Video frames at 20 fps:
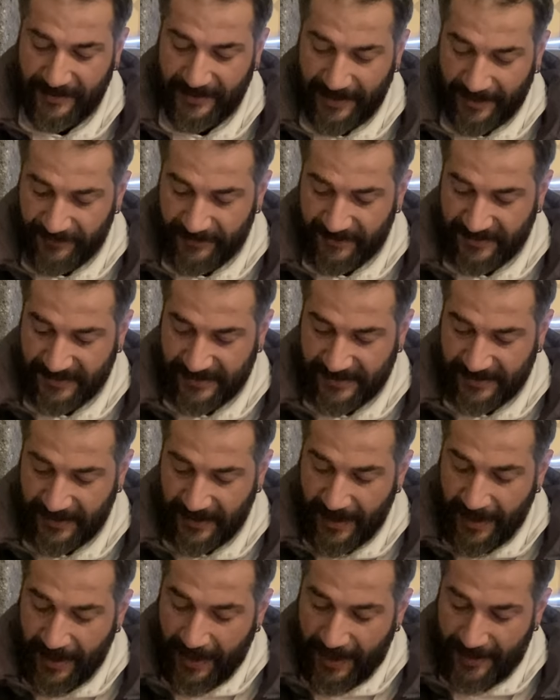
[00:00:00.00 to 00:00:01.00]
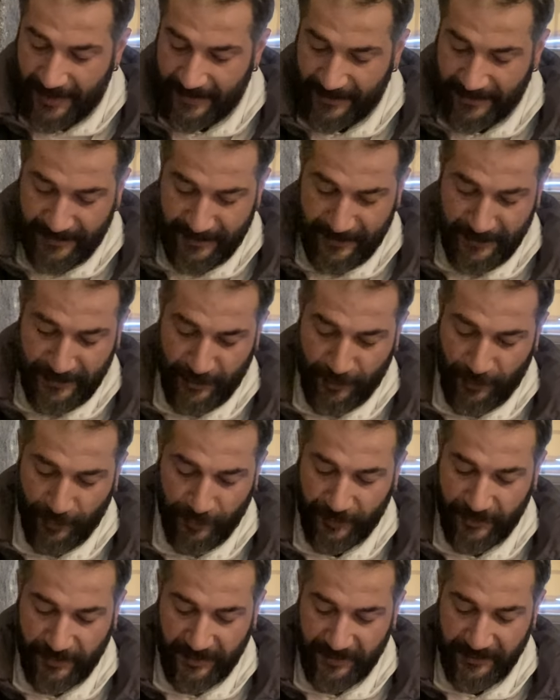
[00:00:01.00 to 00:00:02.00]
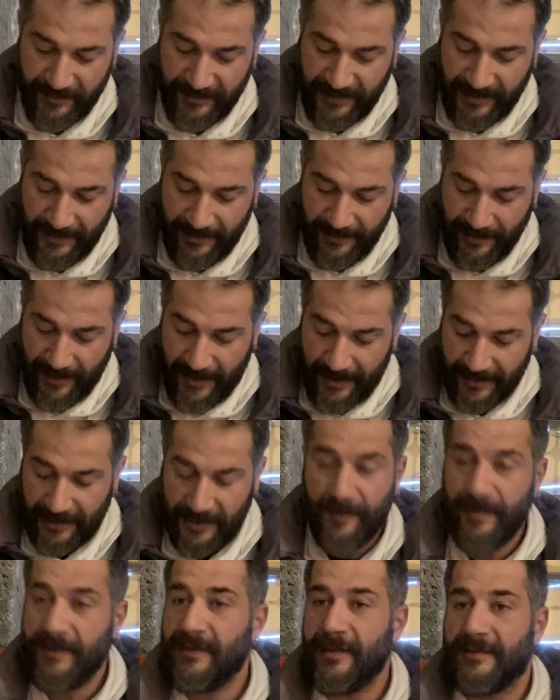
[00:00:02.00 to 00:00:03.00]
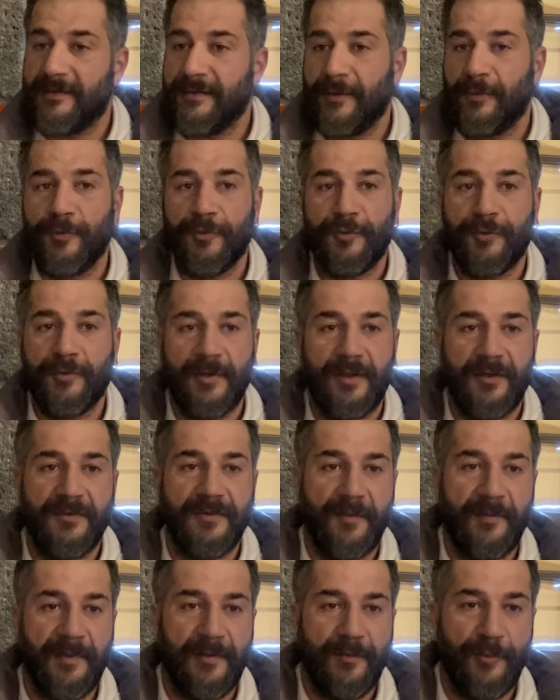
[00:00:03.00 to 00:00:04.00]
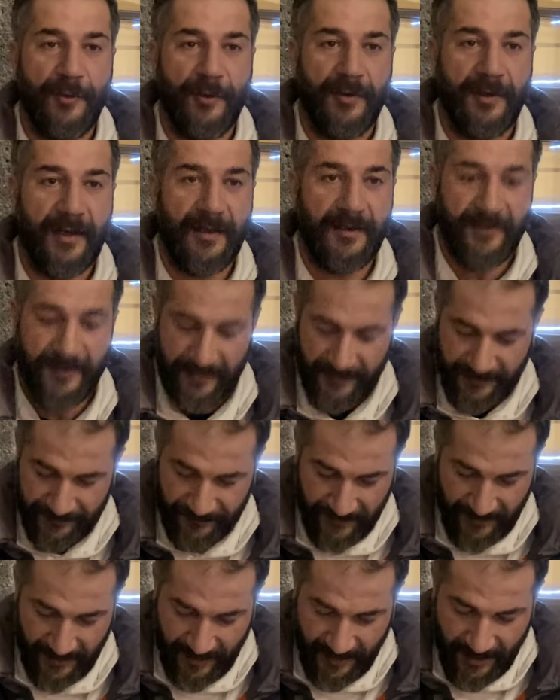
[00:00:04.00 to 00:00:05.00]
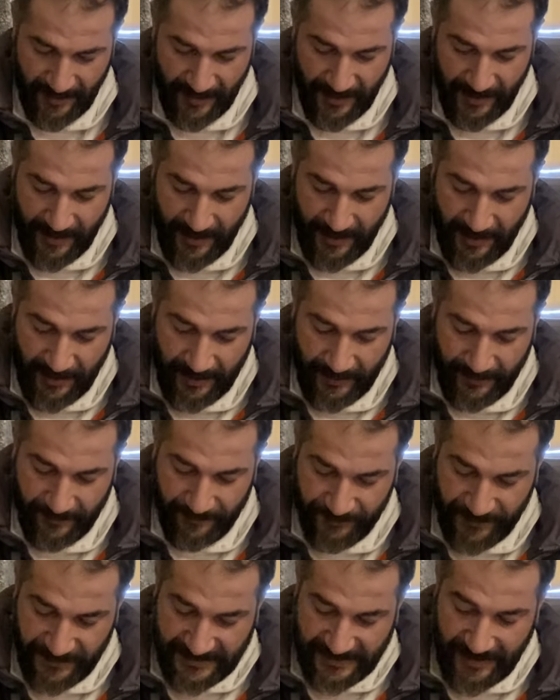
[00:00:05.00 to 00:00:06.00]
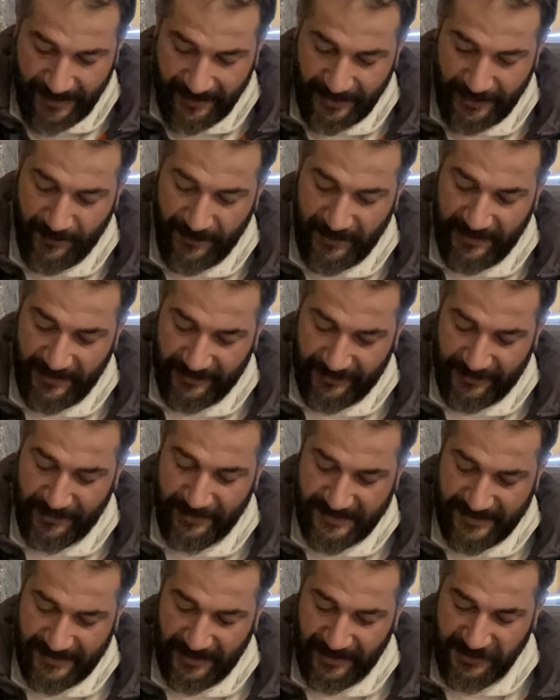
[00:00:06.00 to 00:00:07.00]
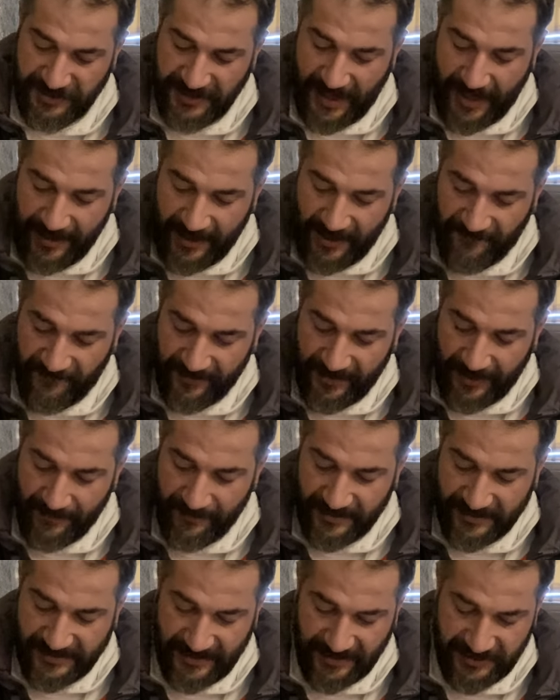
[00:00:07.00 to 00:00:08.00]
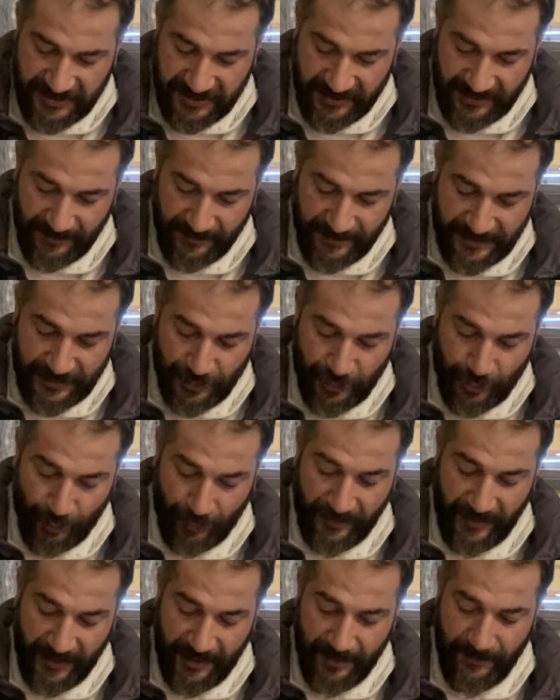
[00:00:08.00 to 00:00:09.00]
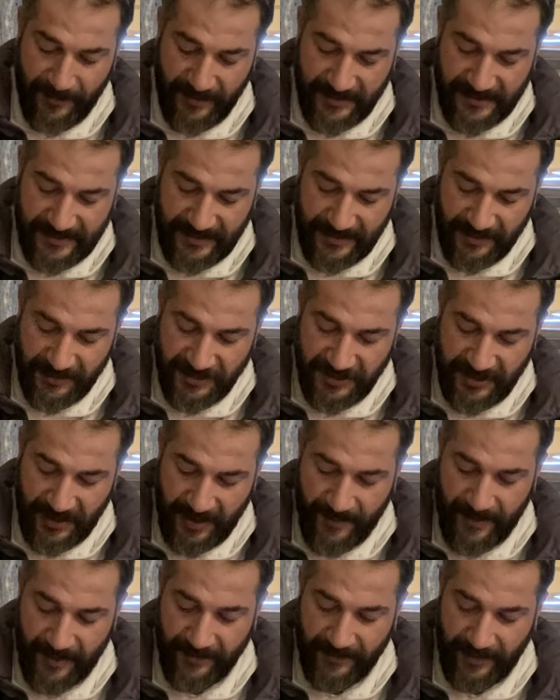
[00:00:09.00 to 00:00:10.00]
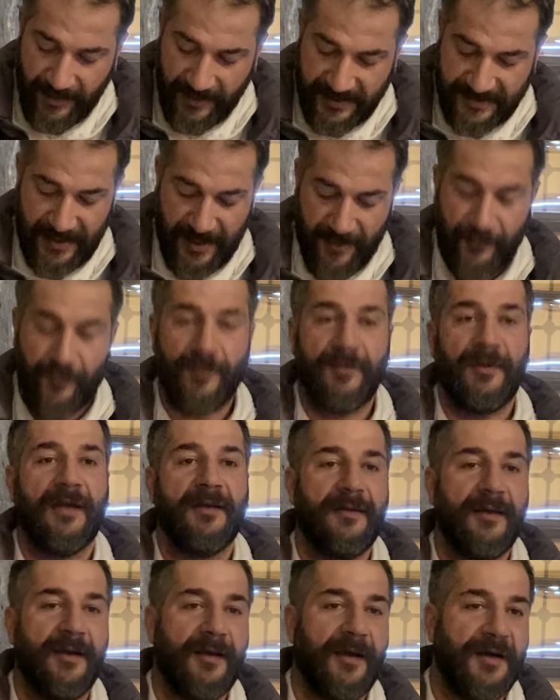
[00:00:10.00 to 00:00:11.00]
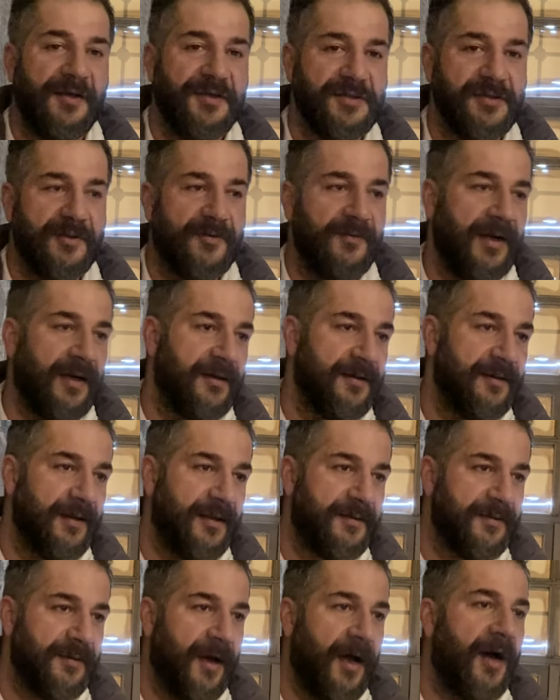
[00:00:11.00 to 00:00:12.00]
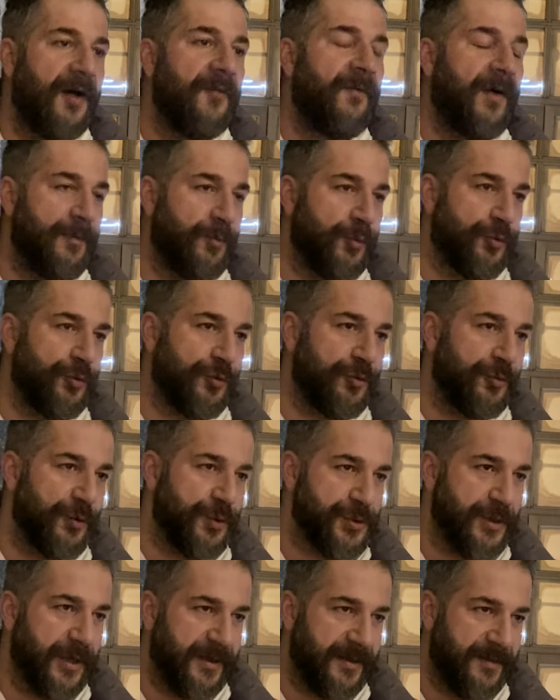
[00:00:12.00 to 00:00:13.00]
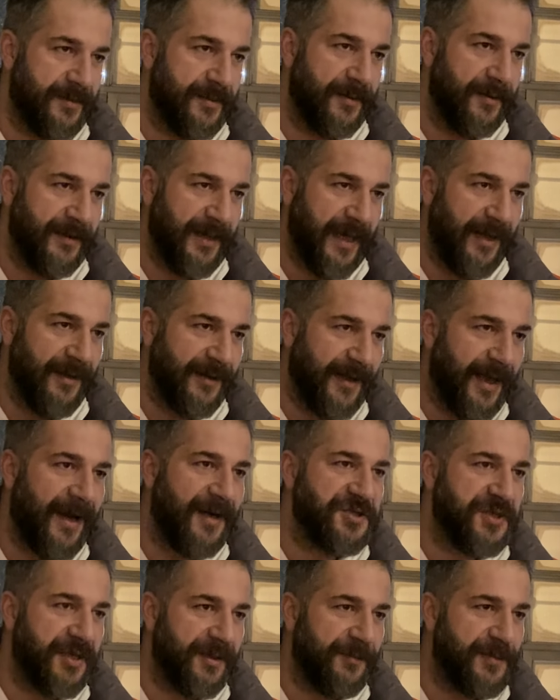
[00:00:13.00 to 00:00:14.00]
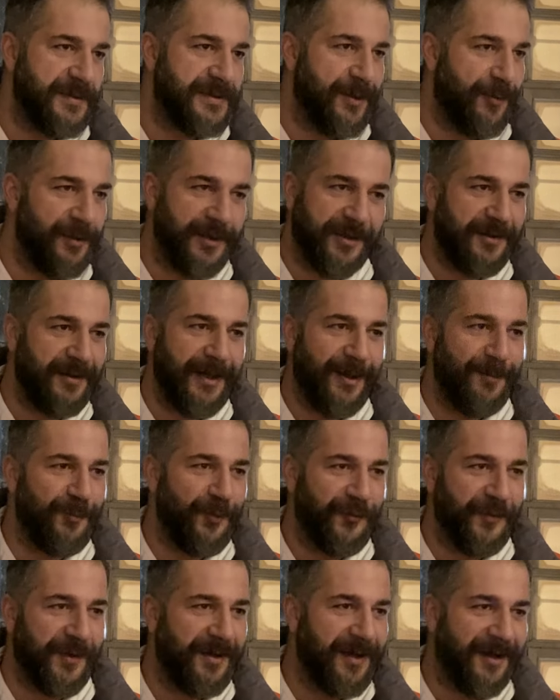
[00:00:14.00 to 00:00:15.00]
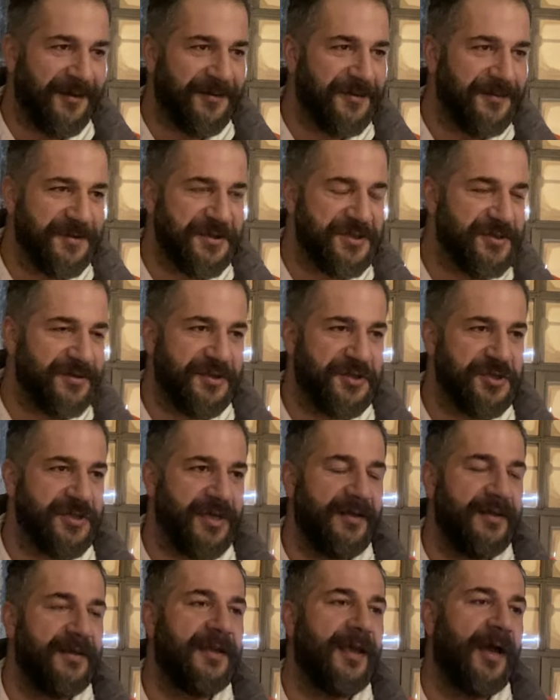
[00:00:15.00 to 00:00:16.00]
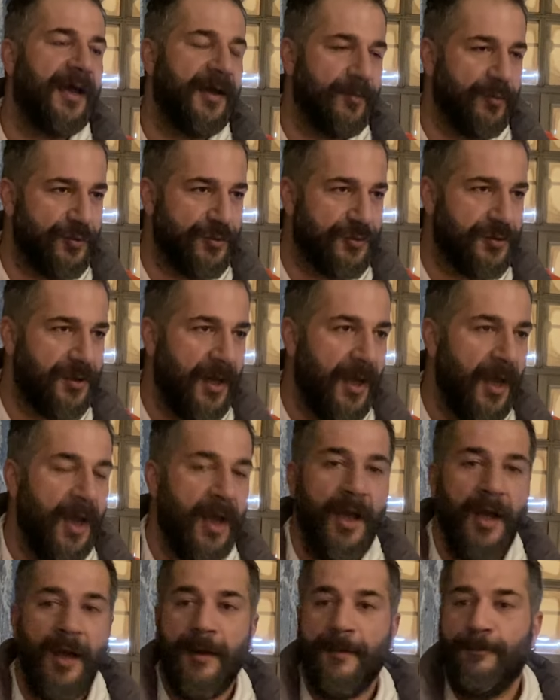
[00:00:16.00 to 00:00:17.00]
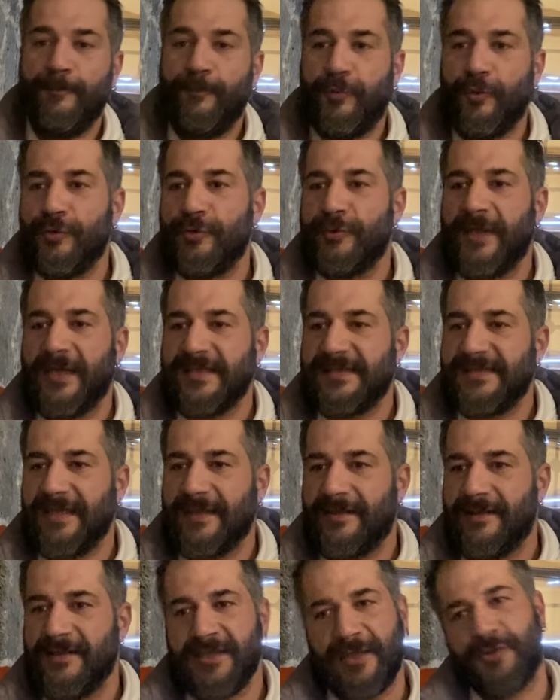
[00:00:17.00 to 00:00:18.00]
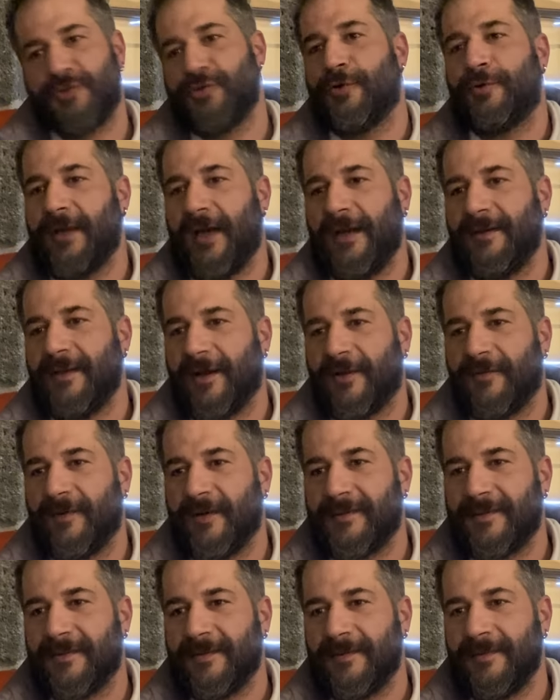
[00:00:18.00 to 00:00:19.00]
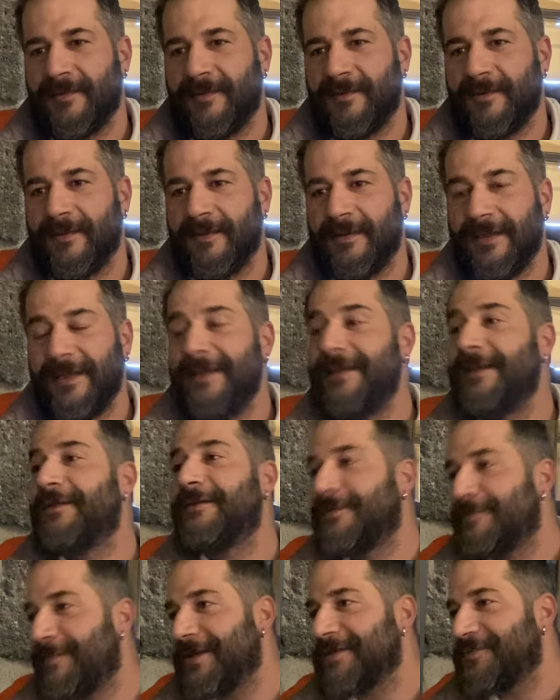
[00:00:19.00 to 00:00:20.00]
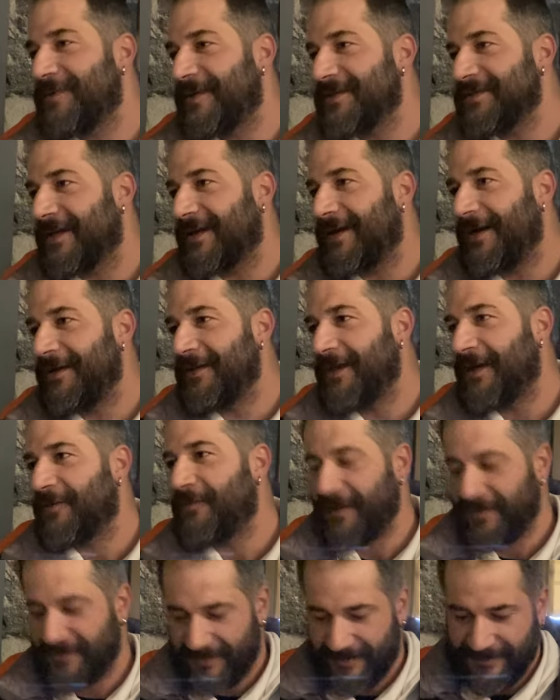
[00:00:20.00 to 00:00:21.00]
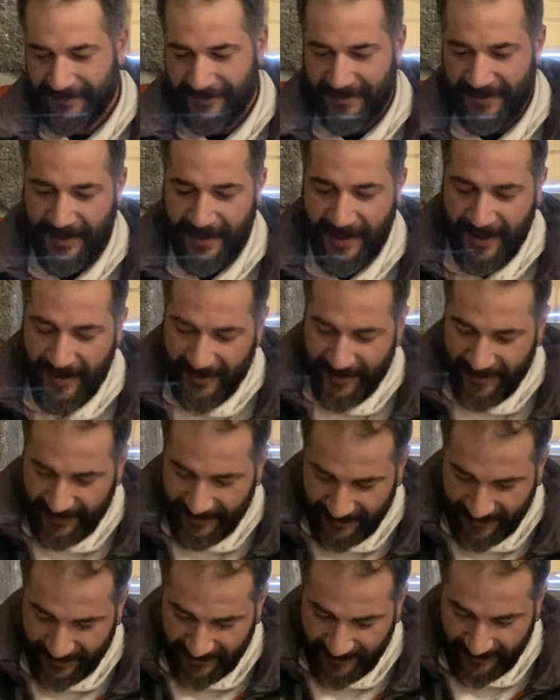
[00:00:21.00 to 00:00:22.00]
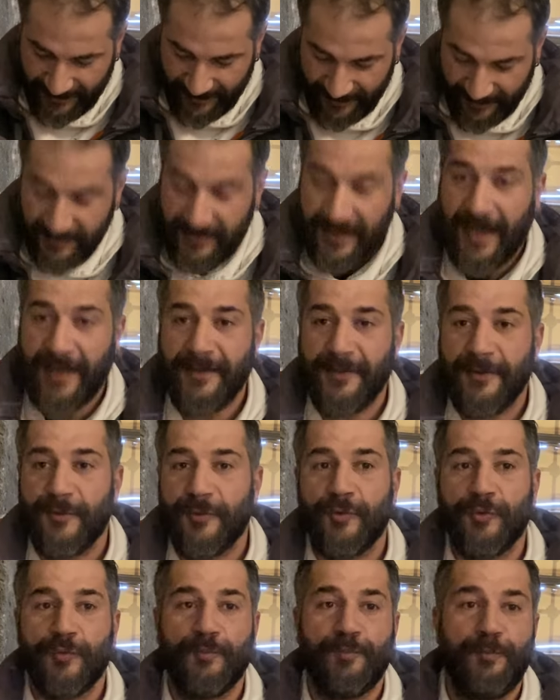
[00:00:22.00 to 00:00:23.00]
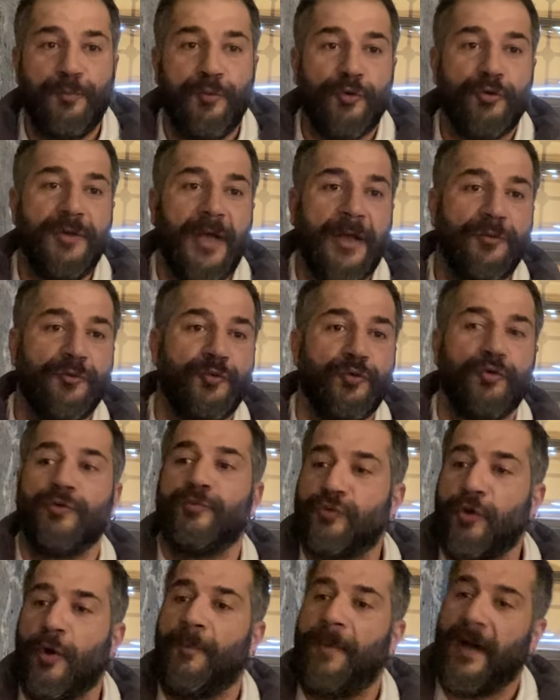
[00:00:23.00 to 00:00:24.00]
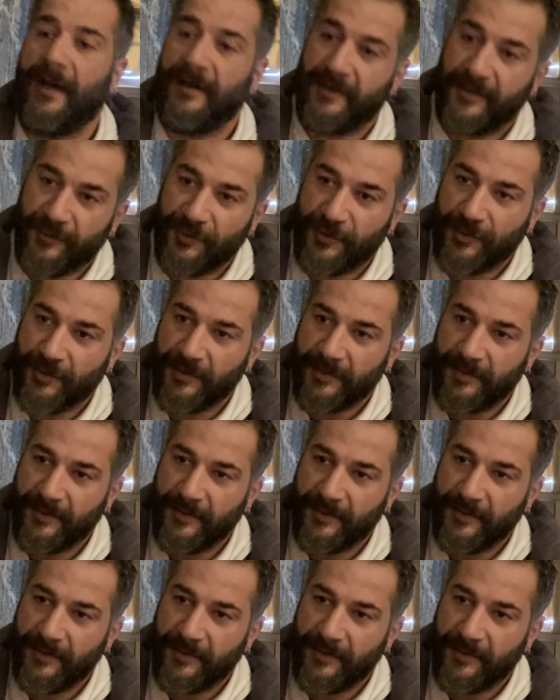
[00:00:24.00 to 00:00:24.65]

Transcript: yalnız hangi dinden olduklarını değil, hangi milletten olduklarını da bilmiyorlardı. Biz hangi millettiniz deyince her kafadan bir ses çıktı. Biz Türk değil miyiz deyince hemen estağfurullah diye karşılık verdiler. Ahval budur dostlar. Yani gerçek bize öğretilen müfredatın dışına çıkan hikaye budur. Bunu destekleyecek çok kaynak var. İnanılmaz fazla kaynak var. Ee, yani buradan durum toparlanıyor